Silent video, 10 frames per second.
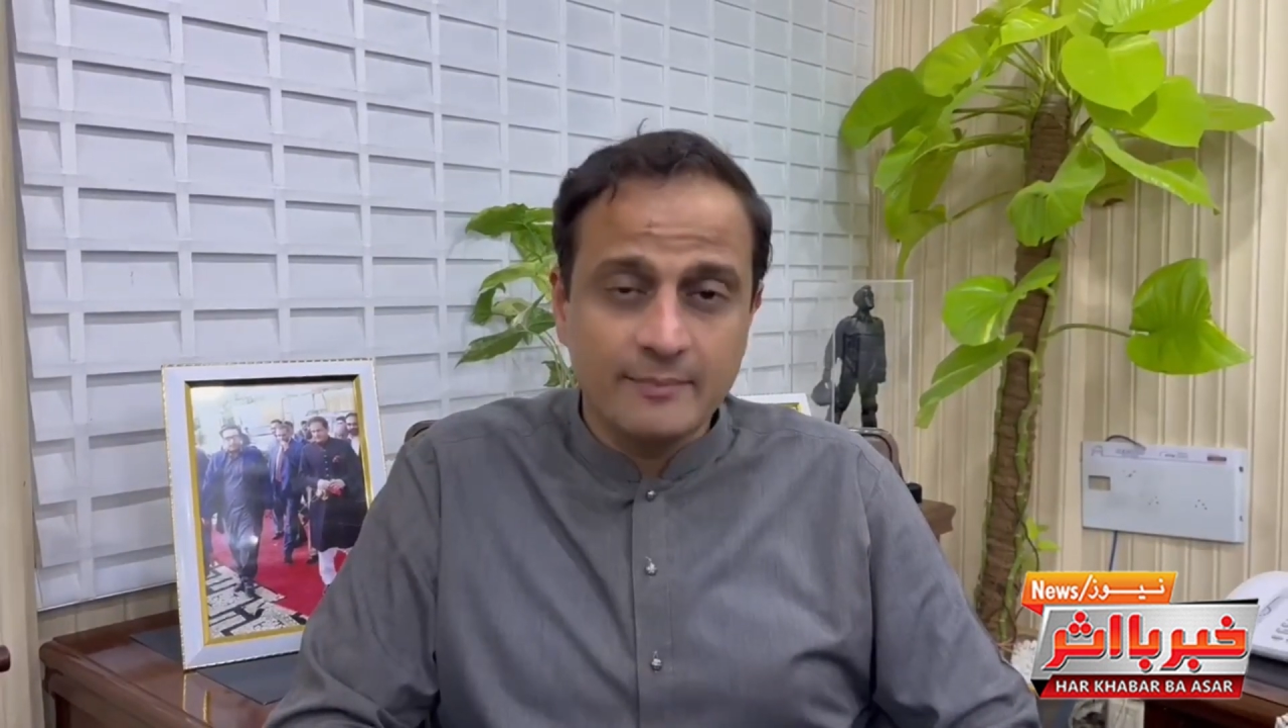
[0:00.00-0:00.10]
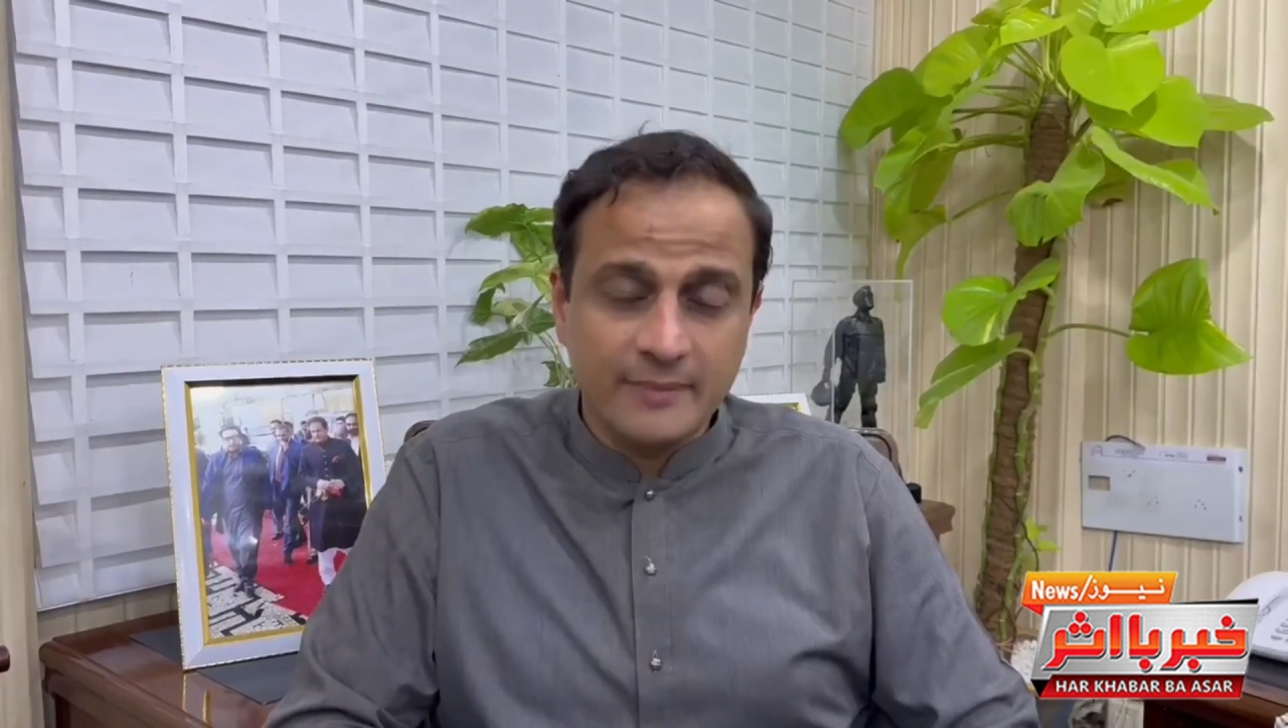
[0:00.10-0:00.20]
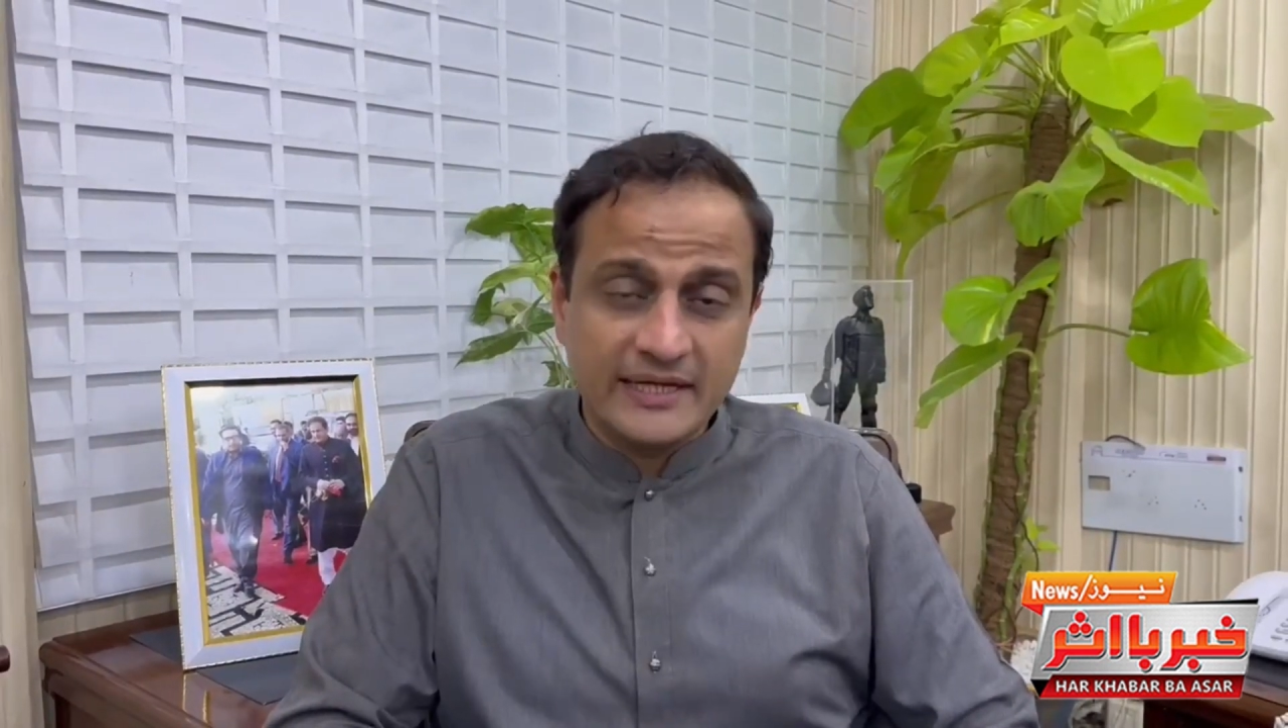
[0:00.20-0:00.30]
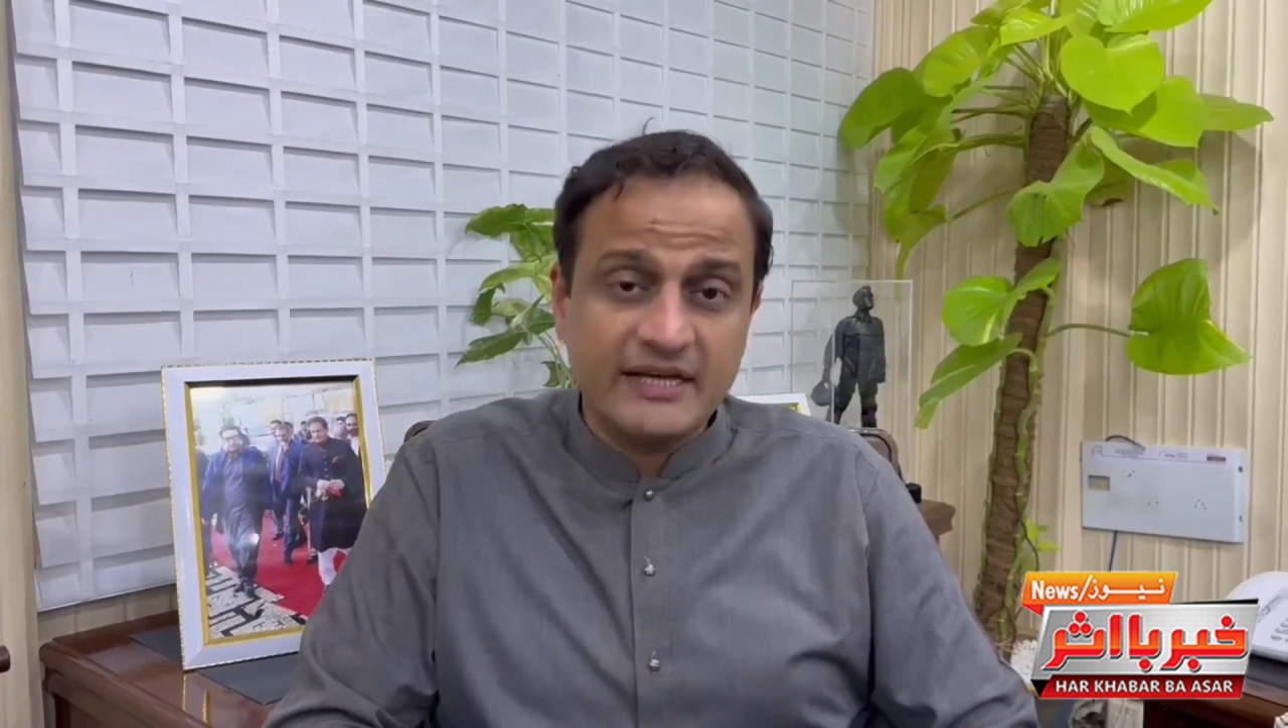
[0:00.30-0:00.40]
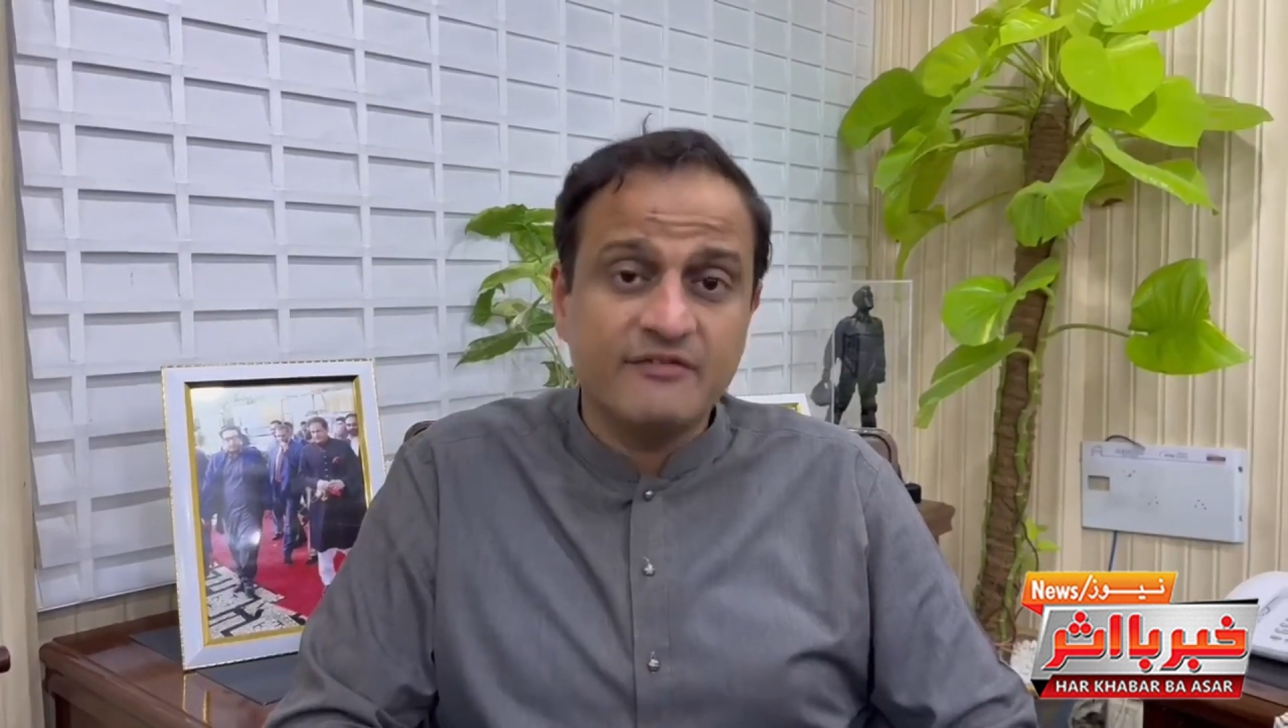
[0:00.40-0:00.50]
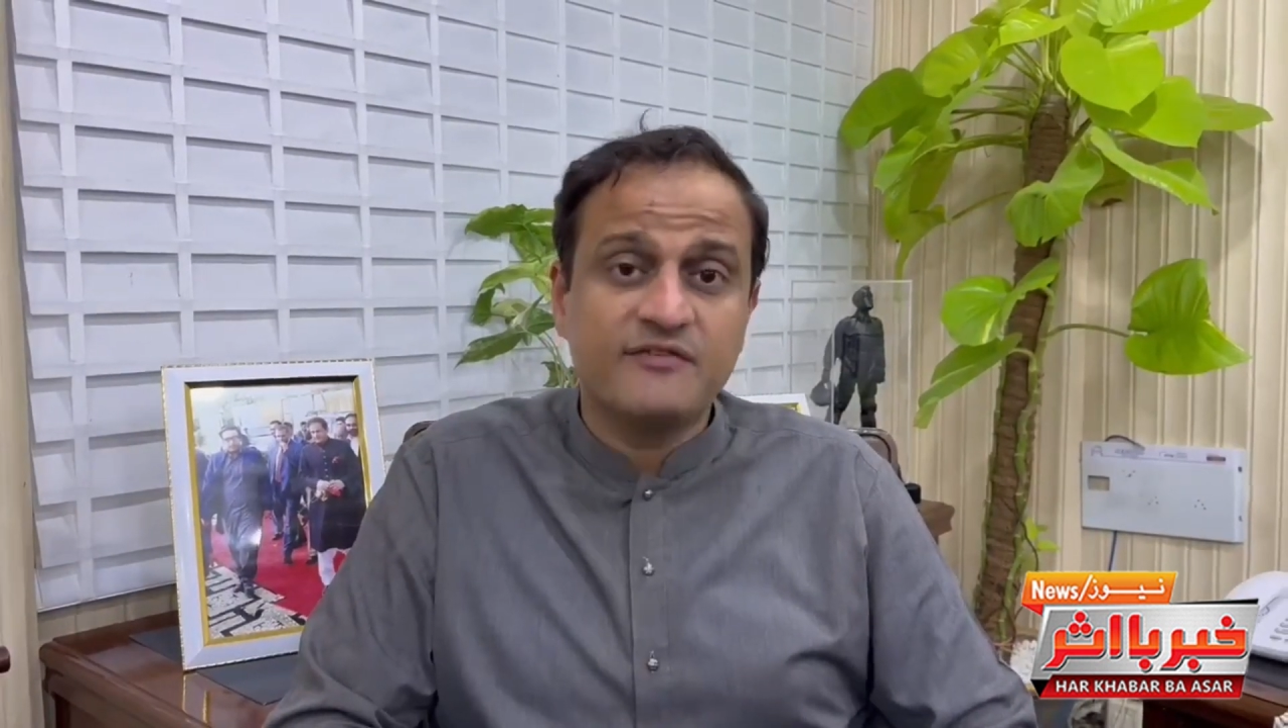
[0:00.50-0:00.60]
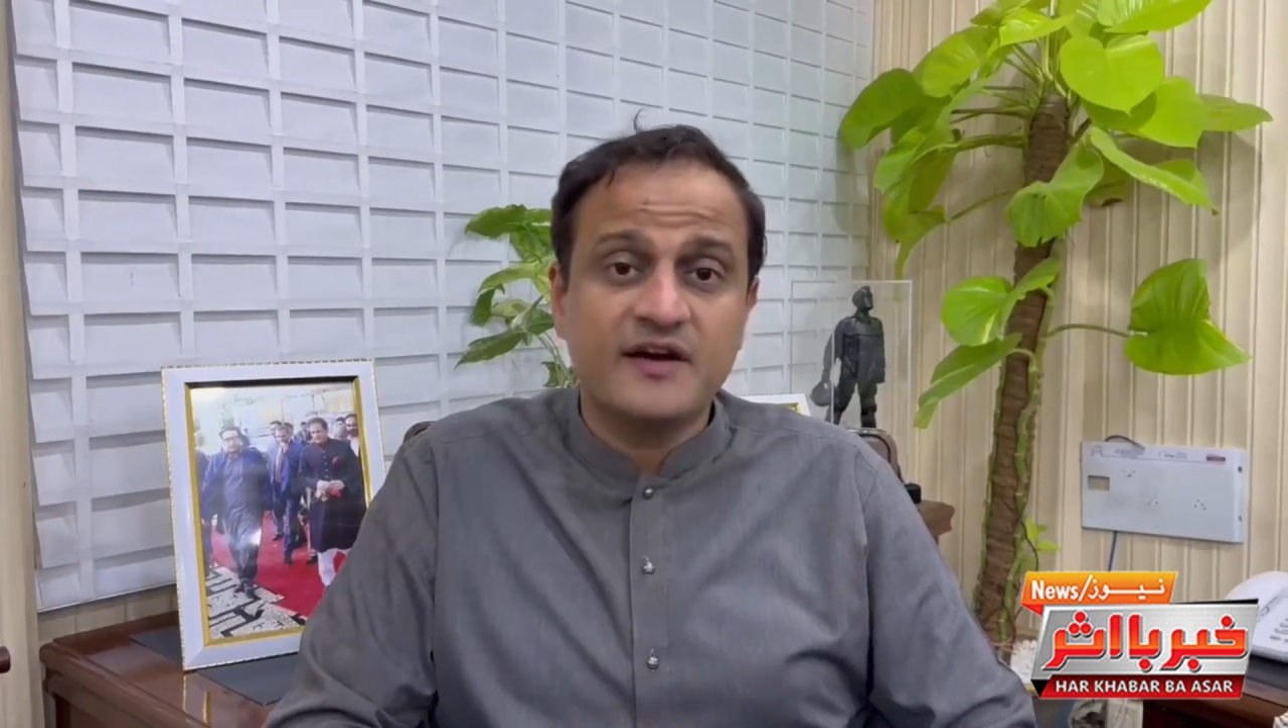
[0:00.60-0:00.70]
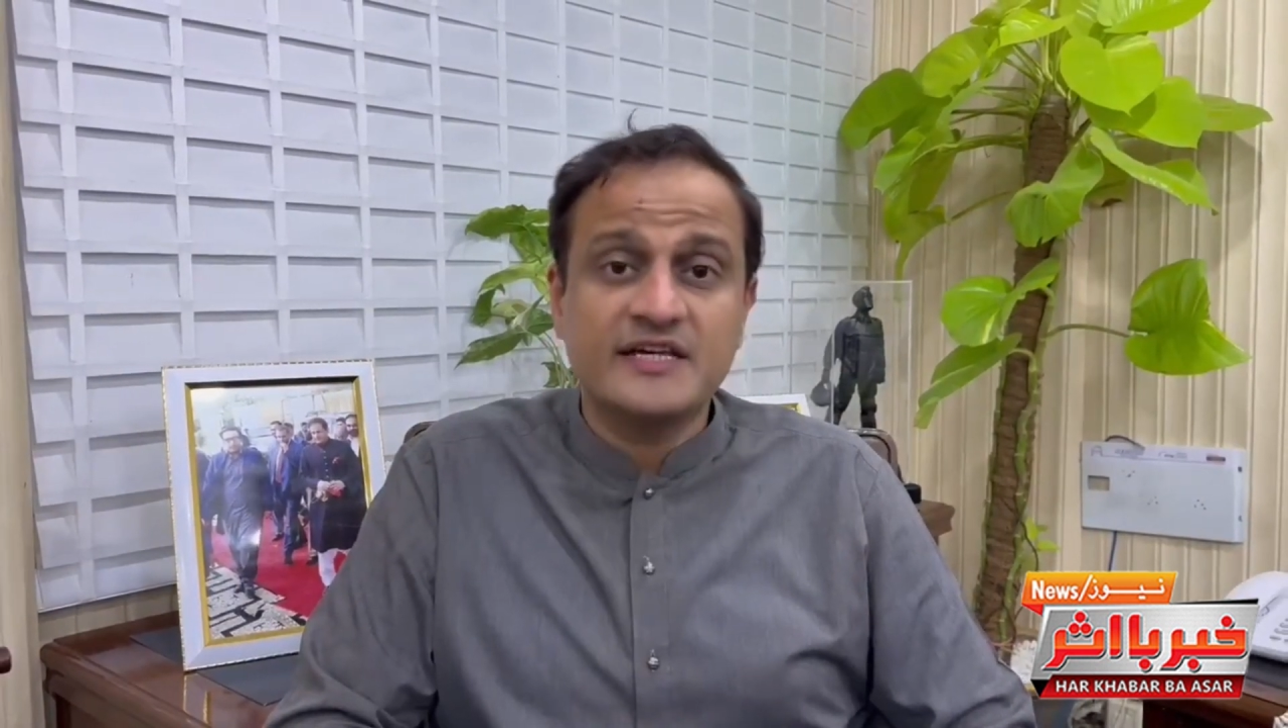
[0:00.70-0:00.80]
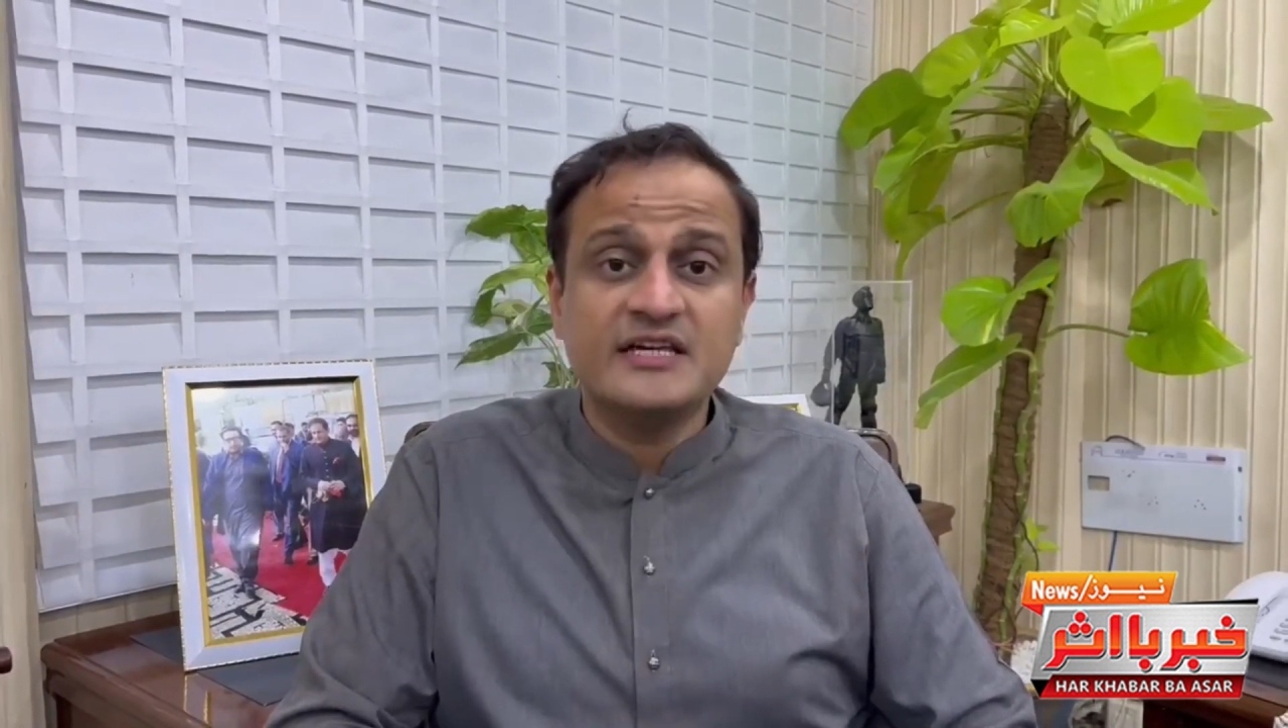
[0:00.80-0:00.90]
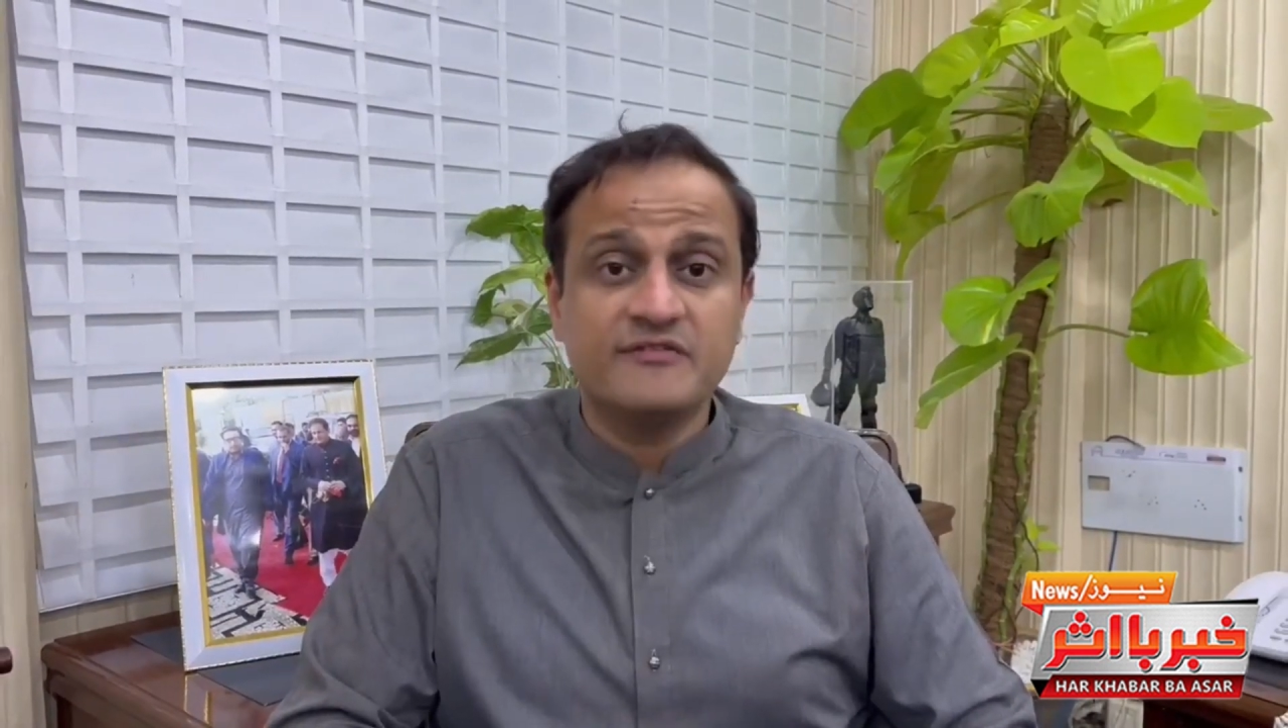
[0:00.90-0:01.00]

बल्कि वफाकी